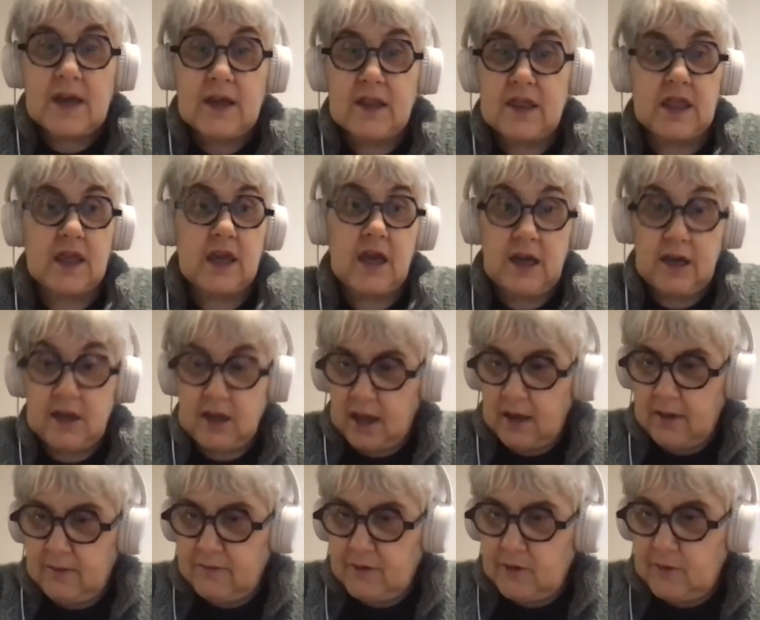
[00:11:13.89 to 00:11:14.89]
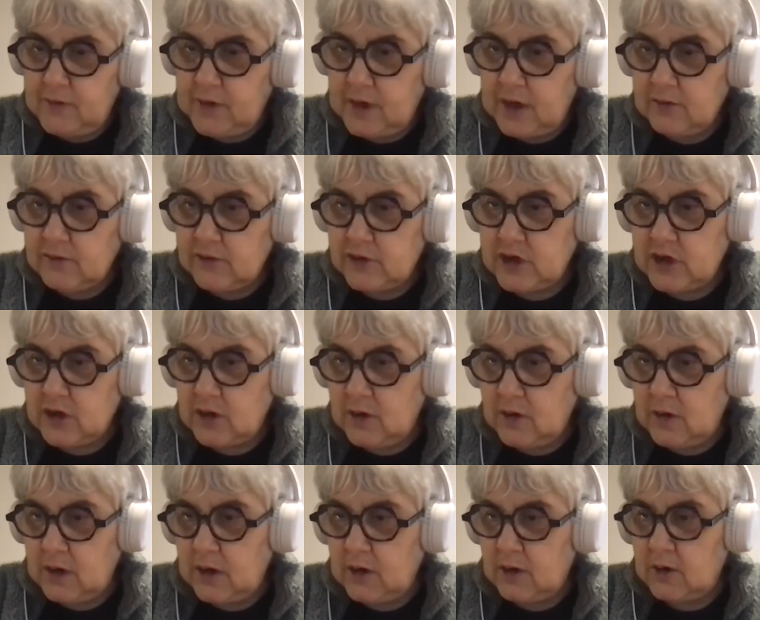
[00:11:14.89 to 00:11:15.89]
C'est elle qui a inventé le
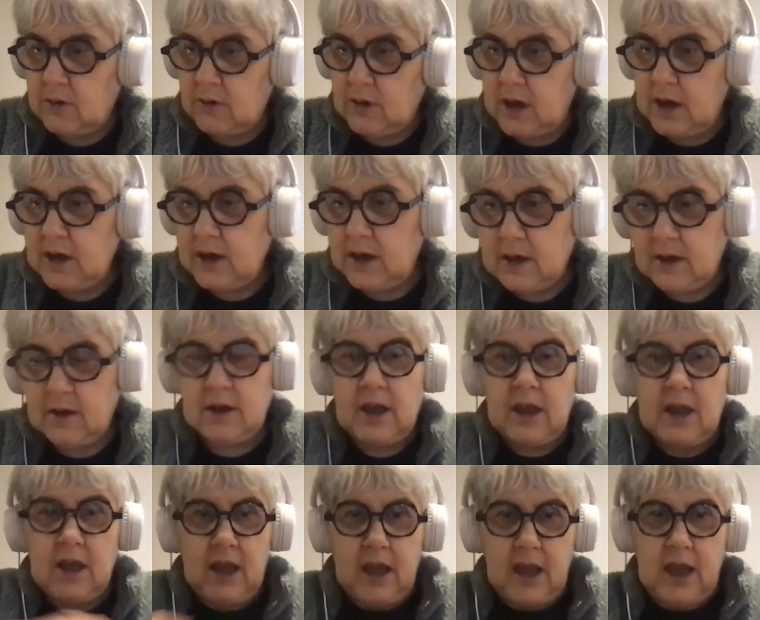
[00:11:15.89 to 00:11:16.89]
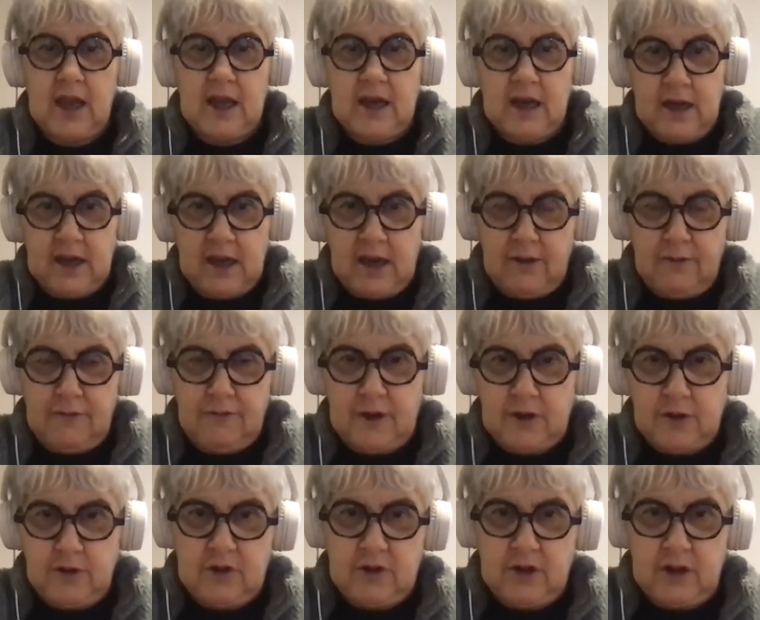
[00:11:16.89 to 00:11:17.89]
genre. Alors, euh, elle, elle, elle est à la
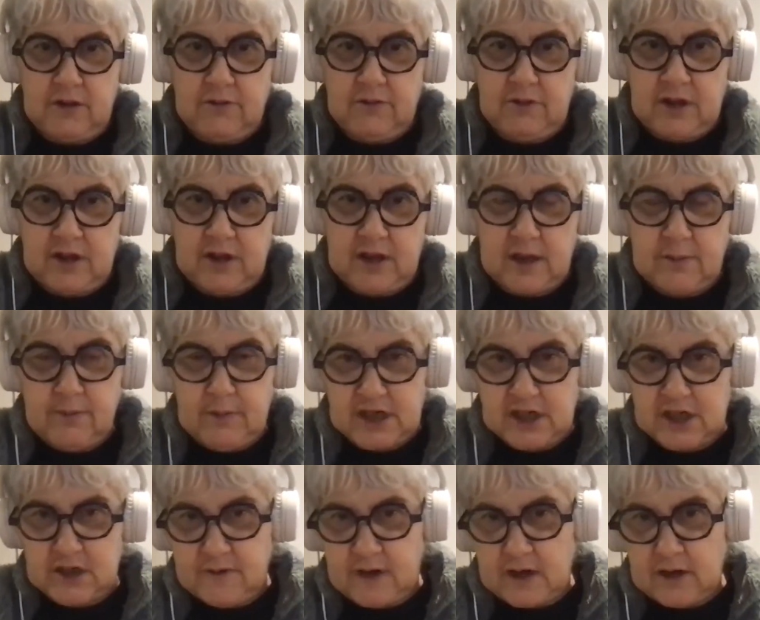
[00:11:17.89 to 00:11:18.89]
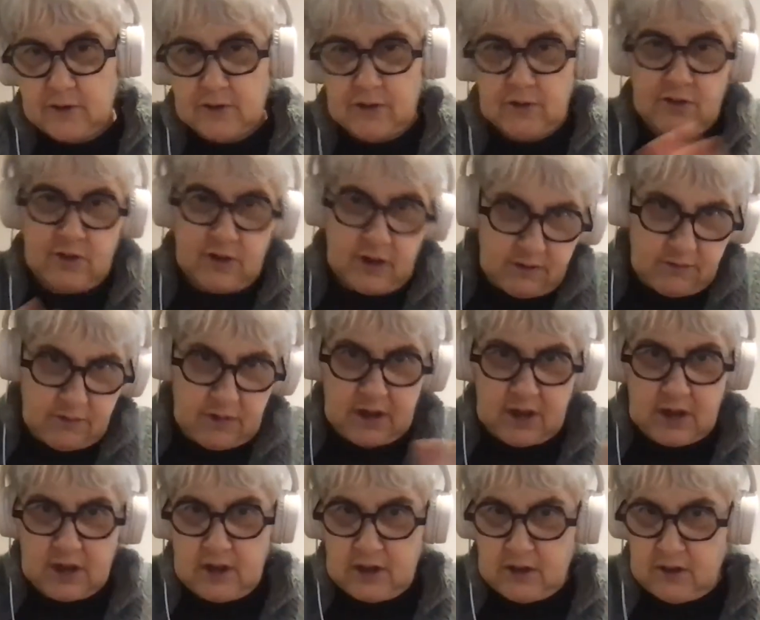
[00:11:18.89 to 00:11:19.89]
fin du 18e, à cheval entre
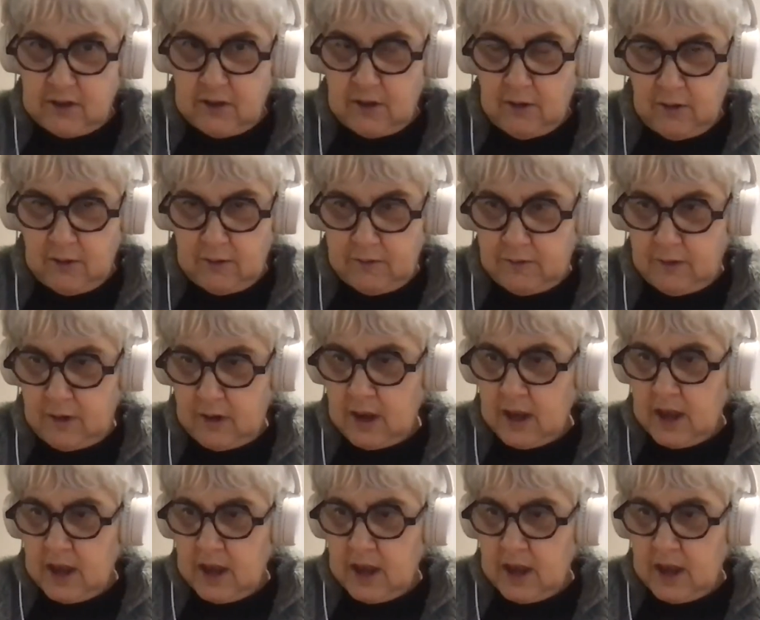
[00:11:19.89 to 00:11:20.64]
18 et 19.